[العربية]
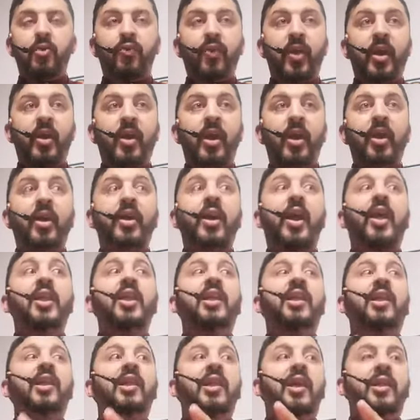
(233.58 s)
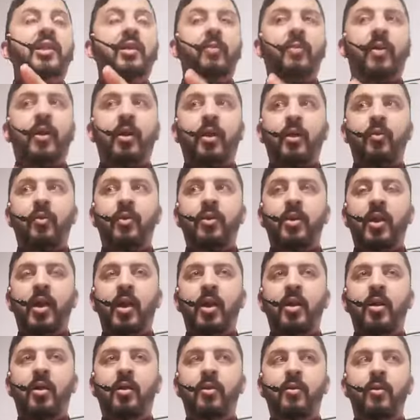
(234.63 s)
هي إرادة الله تبارك
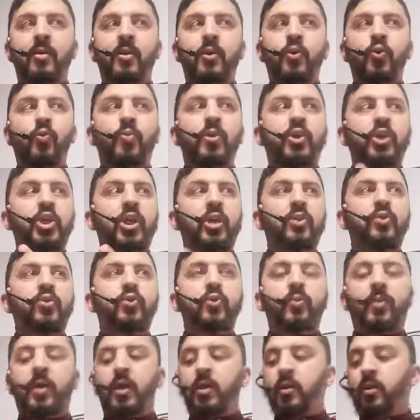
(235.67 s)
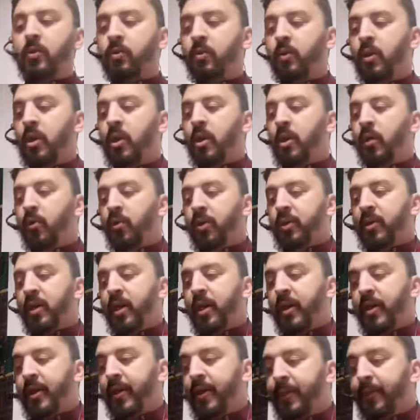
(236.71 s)
وتعالى ومشيئته سبحانه
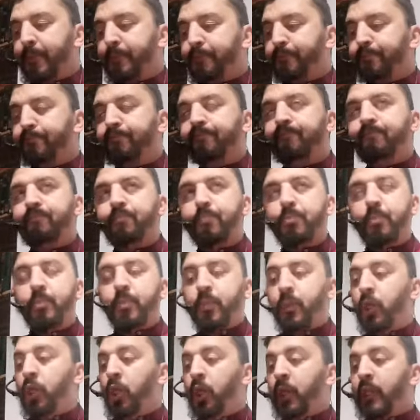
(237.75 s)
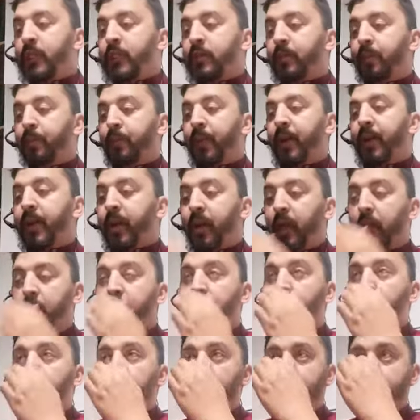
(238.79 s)
وتعالى صبق
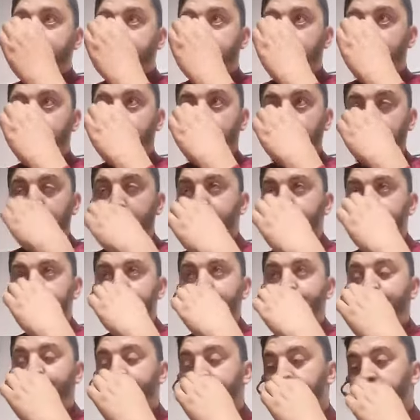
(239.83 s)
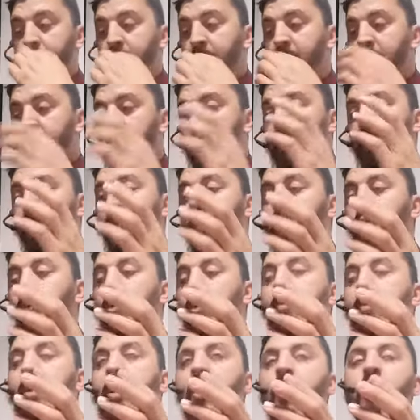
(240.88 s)
رحمه الله بالصبر قال لك صبروا
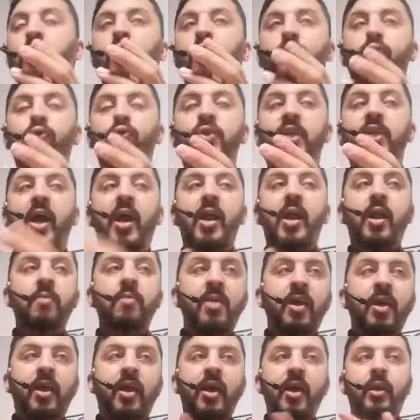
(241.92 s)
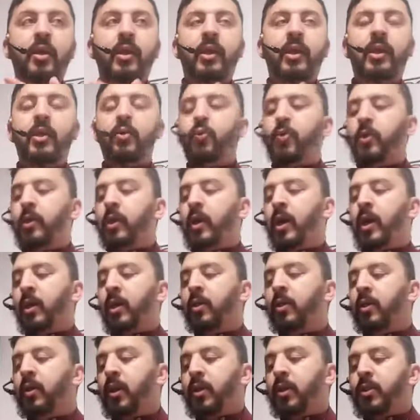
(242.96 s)
النفوس على المكاره كلها
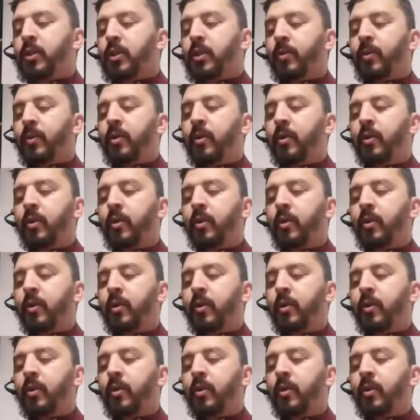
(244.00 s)
الصبر